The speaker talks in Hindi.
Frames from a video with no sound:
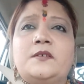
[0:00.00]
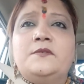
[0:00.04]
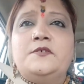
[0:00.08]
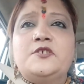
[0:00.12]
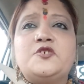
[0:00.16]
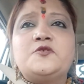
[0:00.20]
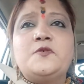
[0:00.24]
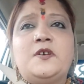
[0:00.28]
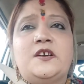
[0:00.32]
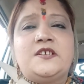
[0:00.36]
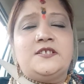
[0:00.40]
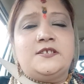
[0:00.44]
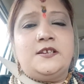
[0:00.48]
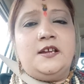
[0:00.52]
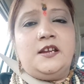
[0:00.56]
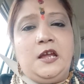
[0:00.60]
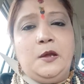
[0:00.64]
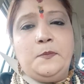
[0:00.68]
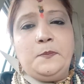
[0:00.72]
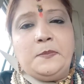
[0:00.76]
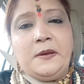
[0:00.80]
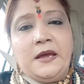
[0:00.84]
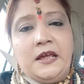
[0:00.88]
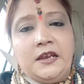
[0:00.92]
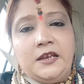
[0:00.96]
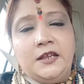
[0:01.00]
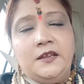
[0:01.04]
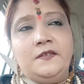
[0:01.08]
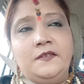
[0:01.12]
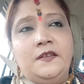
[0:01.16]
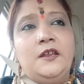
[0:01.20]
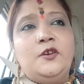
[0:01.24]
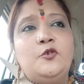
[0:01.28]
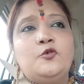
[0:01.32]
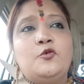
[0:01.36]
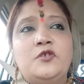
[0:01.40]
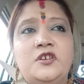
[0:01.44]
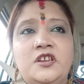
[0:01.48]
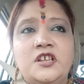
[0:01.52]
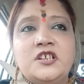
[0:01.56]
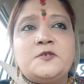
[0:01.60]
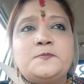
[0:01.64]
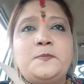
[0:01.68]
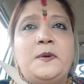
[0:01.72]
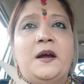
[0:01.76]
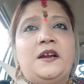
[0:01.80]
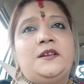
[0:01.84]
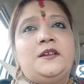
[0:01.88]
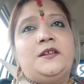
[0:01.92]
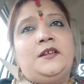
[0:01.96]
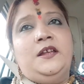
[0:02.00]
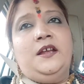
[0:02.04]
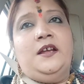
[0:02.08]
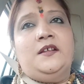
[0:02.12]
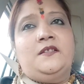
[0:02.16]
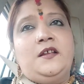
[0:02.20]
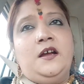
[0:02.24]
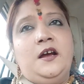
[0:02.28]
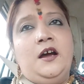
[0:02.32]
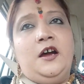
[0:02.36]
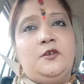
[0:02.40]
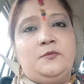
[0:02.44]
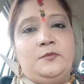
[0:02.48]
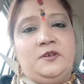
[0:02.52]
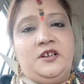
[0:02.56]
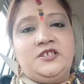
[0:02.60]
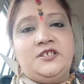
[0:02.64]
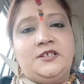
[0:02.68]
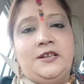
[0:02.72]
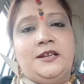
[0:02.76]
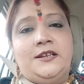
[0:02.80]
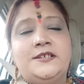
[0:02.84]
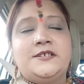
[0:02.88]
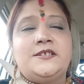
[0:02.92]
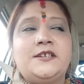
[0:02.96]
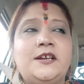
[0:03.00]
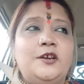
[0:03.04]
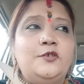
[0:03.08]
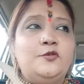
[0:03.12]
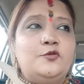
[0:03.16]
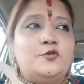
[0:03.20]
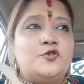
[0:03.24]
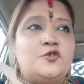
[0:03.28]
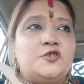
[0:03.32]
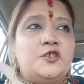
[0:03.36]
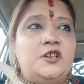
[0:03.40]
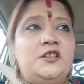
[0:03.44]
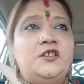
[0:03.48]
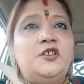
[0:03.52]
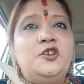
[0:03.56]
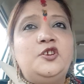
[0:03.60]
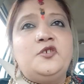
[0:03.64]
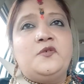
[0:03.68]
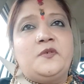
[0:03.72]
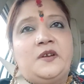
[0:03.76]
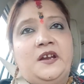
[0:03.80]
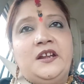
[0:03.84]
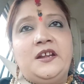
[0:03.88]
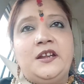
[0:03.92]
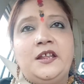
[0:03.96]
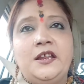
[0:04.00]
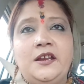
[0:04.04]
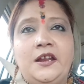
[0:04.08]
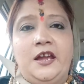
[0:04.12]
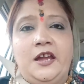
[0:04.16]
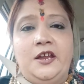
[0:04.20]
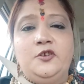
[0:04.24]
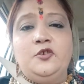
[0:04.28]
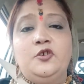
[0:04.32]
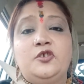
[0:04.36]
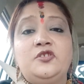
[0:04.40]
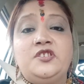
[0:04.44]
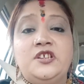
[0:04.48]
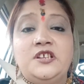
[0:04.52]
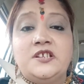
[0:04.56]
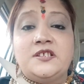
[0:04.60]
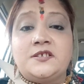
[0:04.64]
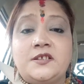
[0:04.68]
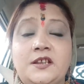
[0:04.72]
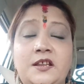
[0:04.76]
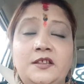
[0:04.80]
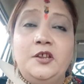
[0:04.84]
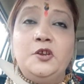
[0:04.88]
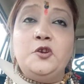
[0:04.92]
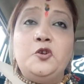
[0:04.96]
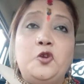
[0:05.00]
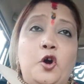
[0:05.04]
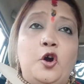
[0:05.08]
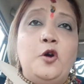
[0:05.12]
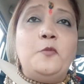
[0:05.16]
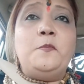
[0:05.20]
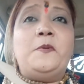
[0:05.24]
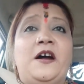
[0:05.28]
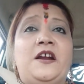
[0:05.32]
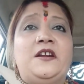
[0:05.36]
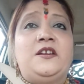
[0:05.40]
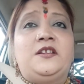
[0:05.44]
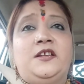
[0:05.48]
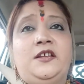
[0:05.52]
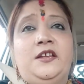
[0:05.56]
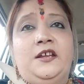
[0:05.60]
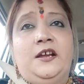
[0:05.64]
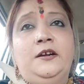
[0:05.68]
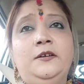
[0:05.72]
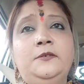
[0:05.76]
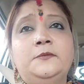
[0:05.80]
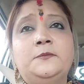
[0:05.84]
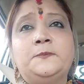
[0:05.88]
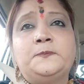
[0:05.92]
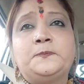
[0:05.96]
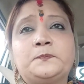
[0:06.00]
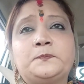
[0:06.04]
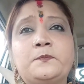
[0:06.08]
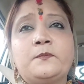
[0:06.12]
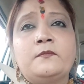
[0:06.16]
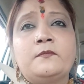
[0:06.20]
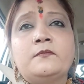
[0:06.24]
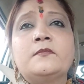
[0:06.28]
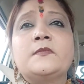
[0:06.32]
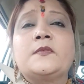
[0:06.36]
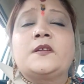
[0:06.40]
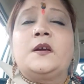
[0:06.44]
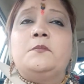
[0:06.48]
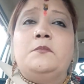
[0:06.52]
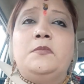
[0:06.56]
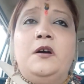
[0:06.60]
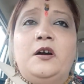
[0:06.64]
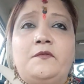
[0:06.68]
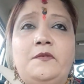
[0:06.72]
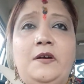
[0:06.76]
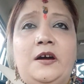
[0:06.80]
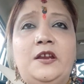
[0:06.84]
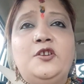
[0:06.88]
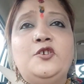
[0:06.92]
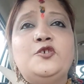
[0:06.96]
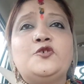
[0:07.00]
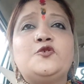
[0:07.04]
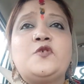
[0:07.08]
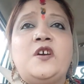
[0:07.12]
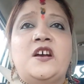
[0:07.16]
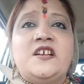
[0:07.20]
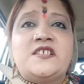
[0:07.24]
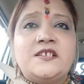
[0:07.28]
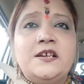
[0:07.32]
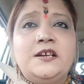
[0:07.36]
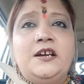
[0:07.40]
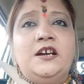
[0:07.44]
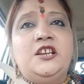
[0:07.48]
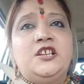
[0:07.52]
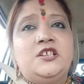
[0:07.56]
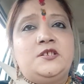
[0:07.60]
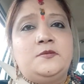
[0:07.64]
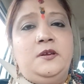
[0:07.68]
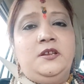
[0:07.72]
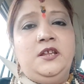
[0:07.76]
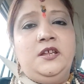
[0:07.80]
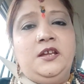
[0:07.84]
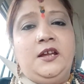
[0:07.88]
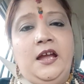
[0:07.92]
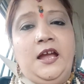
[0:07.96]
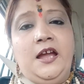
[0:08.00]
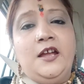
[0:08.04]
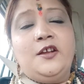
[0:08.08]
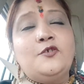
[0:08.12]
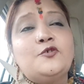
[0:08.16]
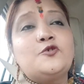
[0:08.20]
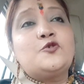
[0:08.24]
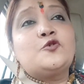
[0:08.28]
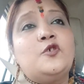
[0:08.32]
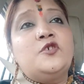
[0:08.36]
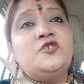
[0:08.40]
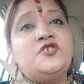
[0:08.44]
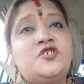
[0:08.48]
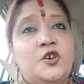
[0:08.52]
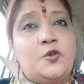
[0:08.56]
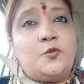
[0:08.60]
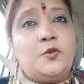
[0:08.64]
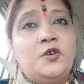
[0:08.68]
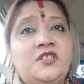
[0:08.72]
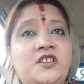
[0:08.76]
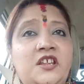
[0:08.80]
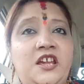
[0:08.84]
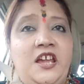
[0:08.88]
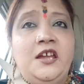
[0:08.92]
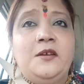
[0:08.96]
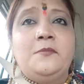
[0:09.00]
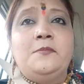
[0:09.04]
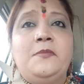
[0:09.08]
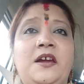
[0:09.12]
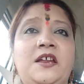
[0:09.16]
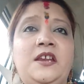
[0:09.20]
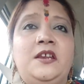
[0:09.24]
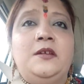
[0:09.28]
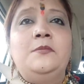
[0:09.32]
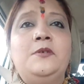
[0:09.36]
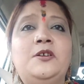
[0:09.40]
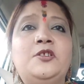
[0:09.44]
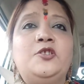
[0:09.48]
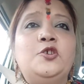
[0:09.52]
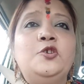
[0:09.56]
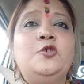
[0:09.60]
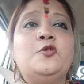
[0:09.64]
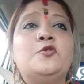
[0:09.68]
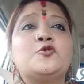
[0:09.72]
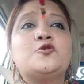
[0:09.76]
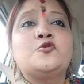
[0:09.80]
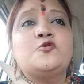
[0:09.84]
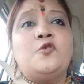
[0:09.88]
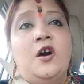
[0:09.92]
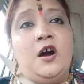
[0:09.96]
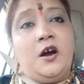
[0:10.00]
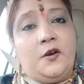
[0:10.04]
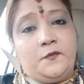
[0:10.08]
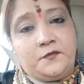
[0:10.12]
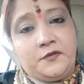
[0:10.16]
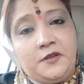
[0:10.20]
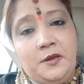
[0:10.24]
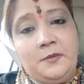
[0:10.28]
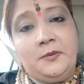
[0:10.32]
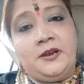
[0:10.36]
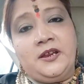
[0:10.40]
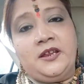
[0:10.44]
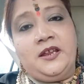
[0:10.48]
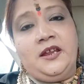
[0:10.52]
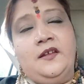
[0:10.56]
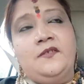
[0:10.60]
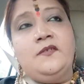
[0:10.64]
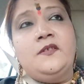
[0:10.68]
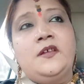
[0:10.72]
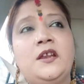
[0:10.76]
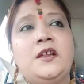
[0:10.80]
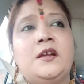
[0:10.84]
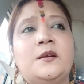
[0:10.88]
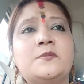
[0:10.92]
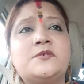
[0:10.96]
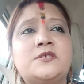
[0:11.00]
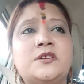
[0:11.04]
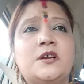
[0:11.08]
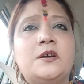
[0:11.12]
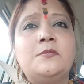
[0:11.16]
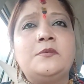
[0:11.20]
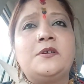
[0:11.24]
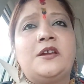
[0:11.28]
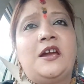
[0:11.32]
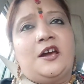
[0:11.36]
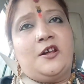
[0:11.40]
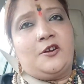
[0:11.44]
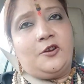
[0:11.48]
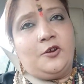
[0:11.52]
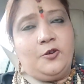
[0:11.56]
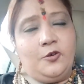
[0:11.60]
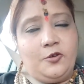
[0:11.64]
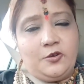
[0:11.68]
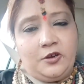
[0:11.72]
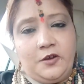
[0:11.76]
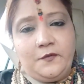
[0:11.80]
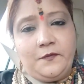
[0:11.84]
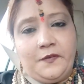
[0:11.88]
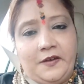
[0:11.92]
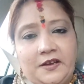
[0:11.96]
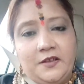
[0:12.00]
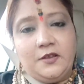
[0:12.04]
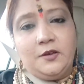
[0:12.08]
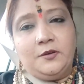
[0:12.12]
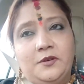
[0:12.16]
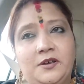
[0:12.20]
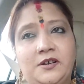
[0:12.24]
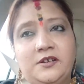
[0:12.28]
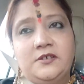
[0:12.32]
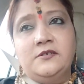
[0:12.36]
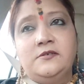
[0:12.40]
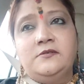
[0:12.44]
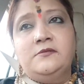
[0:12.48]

विश्वास करके पहले दिन 19 पाठ किया था हनुमान चालीसा का दूसरे दिन 29 और तीसरे दिन 9 पाठ किया भगवान ने उसको ऐसा करिश्मा दिखाया कि उसको ज़रूरत एक महीने में थी और उसको हफ्ते भर के अंदर ही कम से कम ग्यारह करोड़ का फ़ायदा हुआ